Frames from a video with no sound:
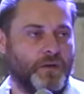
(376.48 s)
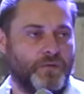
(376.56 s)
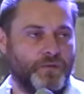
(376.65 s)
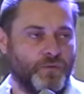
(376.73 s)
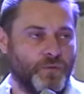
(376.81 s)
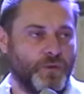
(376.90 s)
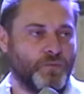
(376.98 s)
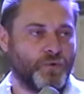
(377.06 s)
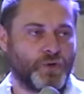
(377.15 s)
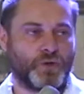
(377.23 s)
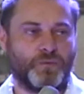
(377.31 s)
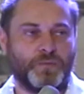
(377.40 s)
виной
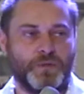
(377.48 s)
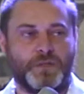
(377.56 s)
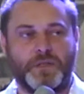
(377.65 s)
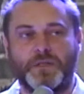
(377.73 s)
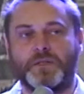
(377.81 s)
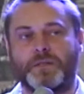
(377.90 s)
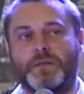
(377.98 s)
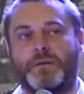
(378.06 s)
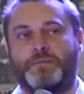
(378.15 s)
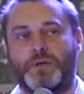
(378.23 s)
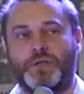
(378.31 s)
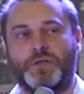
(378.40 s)
может быть, единственная
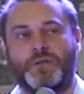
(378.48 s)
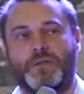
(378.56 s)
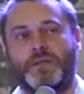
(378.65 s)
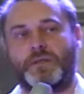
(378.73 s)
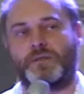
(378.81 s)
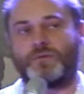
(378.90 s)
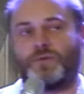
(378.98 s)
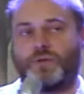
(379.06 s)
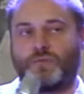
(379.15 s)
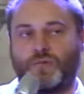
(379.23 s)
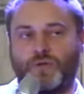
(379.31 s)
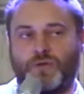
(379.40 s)
причина для
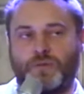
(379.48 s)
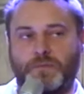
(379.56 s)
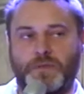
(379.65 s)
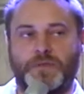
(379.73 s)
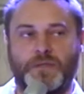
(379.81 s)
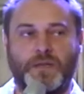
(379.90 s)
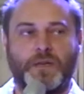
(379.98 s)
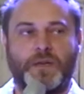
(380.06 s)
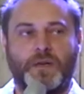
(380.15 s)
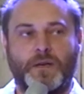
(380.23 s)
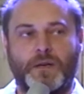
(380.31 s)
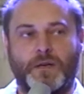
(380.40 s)
развода может быть
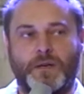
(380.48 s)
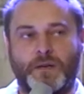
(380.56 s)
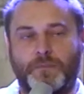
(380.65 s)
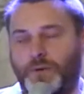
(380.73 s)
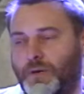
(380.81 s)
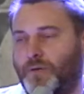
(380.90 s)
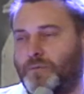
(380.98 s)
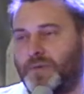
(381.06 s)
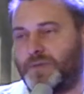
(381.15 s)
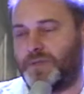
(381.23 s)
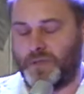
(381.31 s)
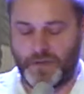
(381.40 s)

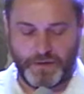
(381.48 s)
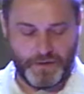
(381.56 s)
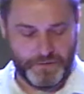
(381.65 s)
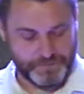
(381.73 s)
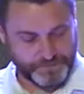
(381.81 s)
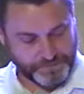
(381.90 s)
прелюбодеянием.